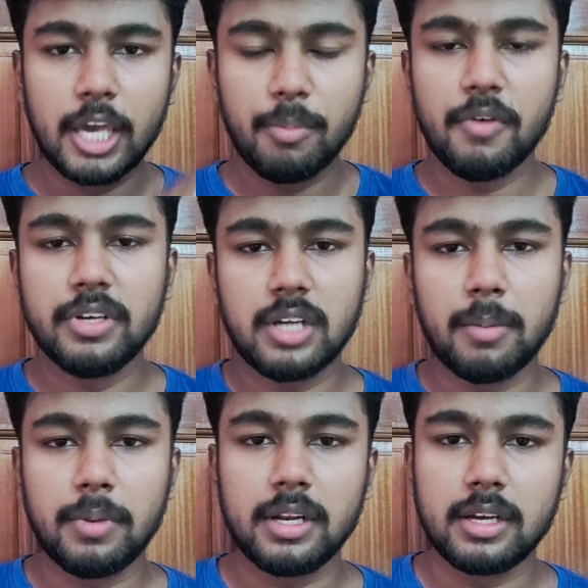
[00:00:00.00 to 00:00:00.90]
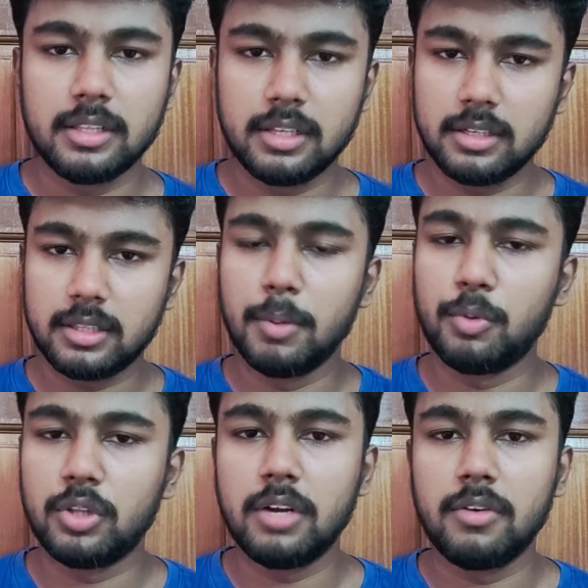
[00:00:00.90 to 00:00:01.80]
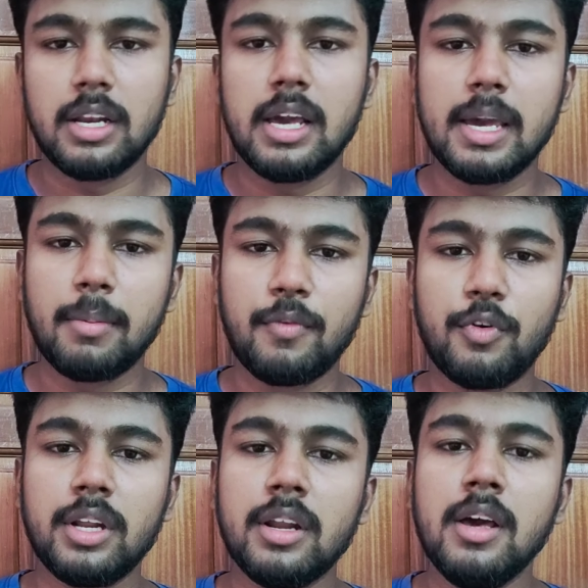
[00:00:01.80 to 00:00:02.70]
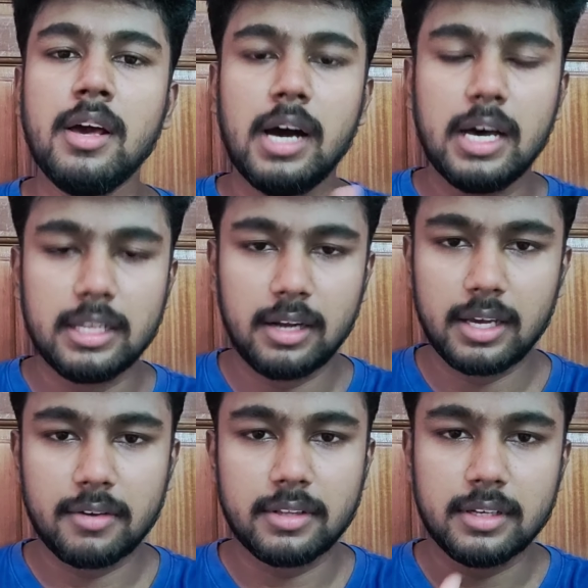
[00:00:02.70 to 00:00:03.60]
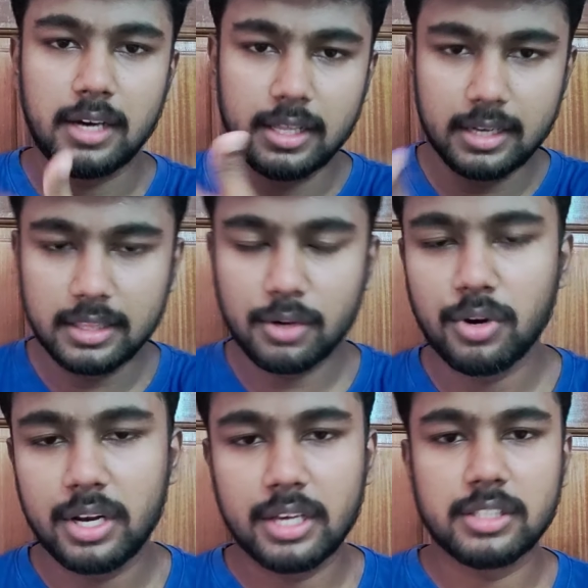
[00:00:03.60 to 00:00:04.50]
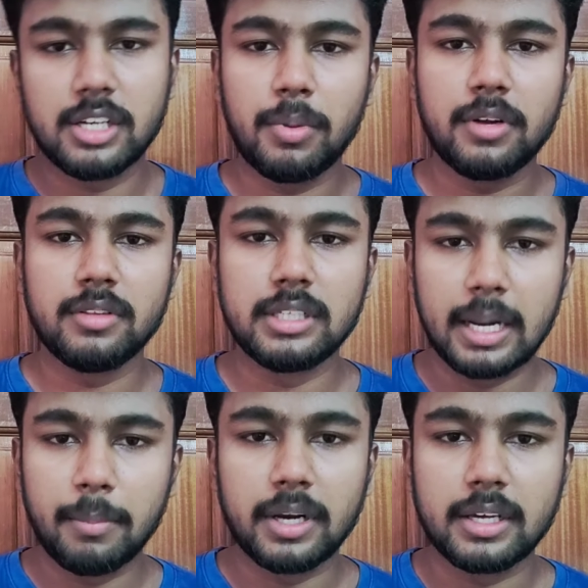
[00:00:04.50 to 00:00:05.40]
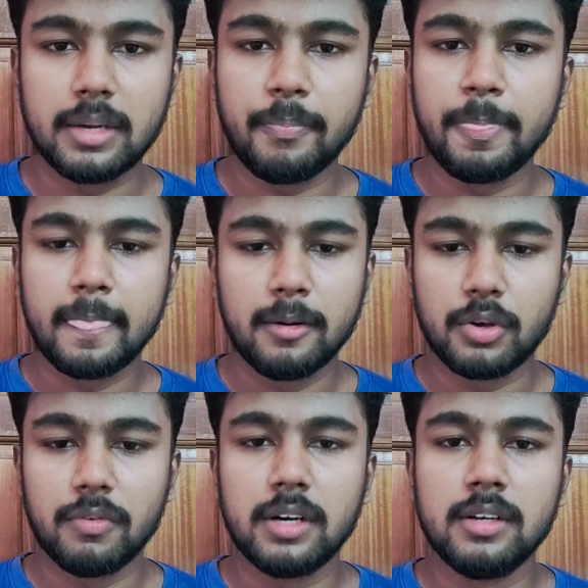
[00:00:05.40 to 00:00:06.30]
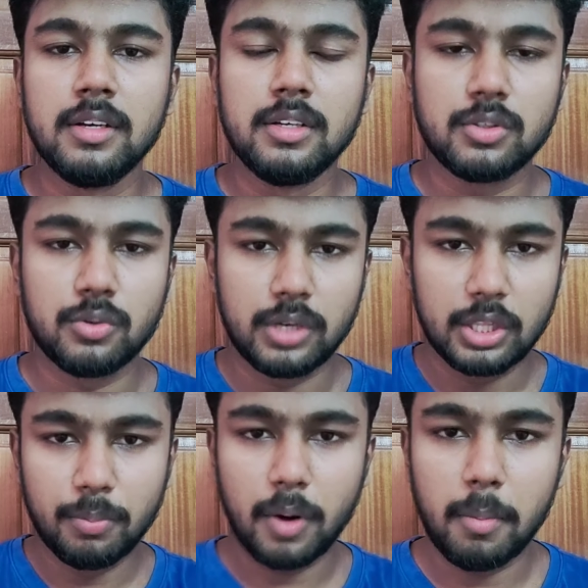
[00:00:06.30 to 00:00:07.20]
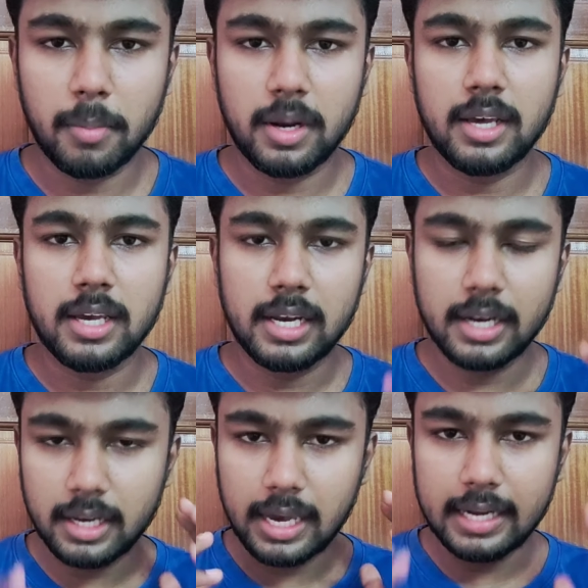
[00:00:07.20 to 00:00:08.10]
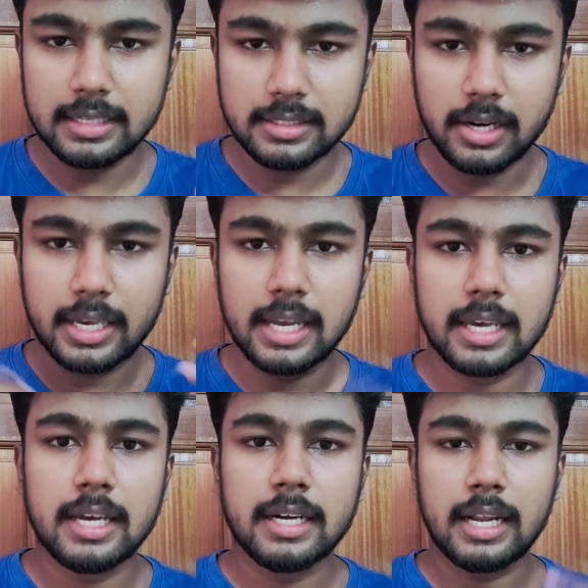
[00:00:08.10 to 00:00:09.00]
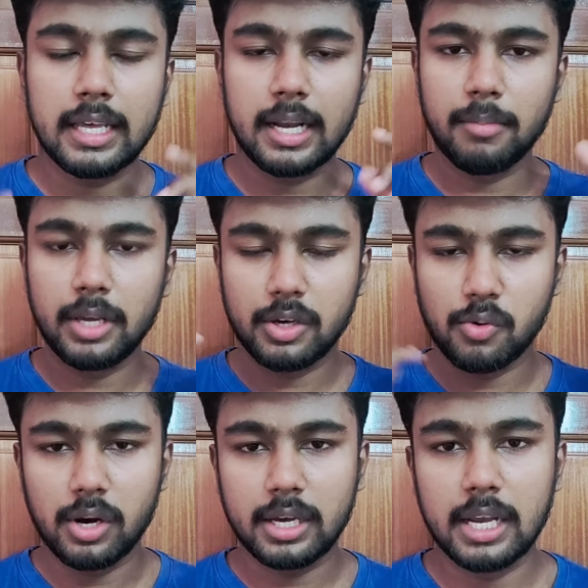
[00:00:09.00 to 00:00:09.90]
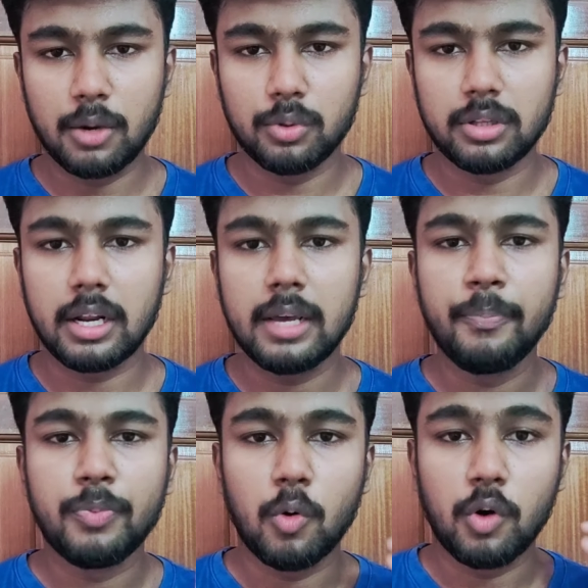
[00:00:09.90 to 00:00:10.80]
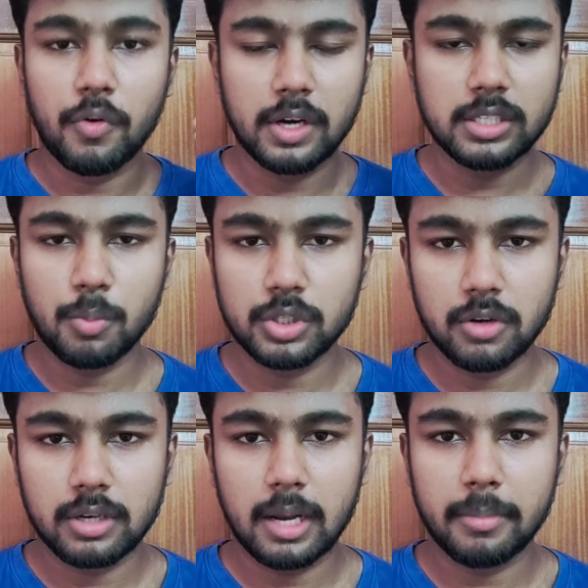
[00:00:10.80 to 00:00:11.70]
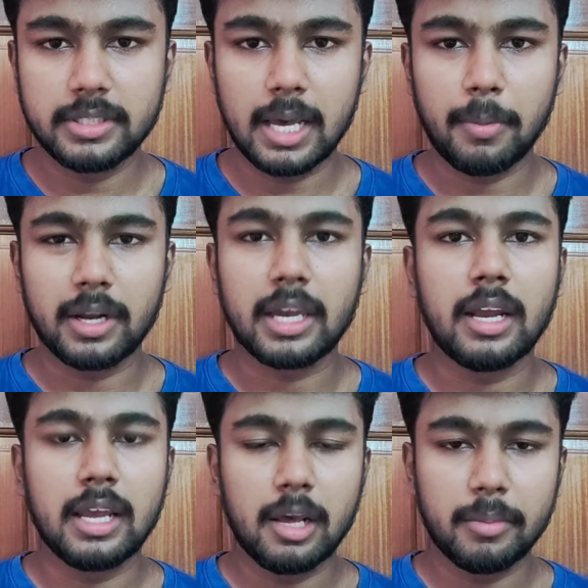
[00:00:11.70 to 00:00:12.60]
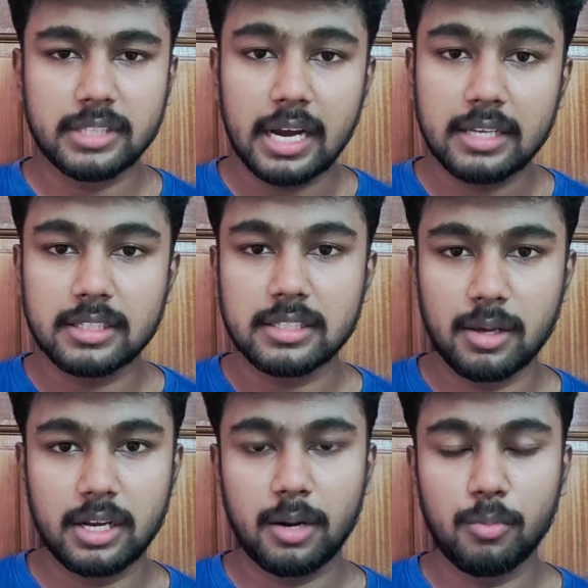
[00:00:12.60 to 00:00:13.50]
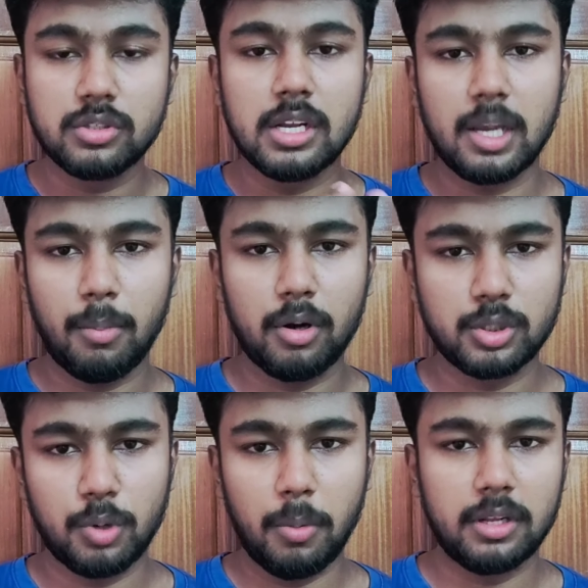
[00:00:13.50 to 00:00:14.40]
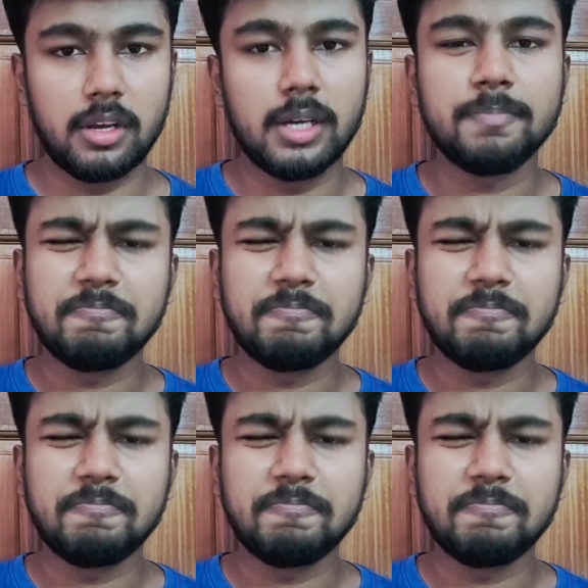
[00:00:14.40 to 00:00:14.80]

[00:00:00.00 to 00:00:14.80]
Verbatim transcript: இப்போவே ஸ்டார்ட் பண்ணிடுங்க அந்த தமிழ் புத்தாண்டு வருது இல்லையா ஏப்ரல் ஃபோர்டீன் அது நாளைக்கு வருது அதுலேருந்து கூட நீங்கள் ஸ்டார்ட் பண்ண வந்து ட்ரை பண்ணுங்கள் ஓகேவா ஸோ இதுவும் ப்ராப்ளம் இல்லை என்ன கைட்லைன்ஸ்னாலும் கேளுங்க டெலகிராம் லிங்க்கும் கீழே கொடுத்துட்றேன் உங்கள் ஃப்ரெண்ட்ஸ்க்கு முடிஞ்ச அளவுக்கு எல்லாமே ஷேர் பண்ணுங்கள் ஏன்னா எல்லாருமே ஸ்டாட்டிஸ்டிக்ஸில் இருக்கிற புக்ஸில் இருக்க ப்ராப்ளம்ஸ் மட்டும் பார்த்துருக்காங்க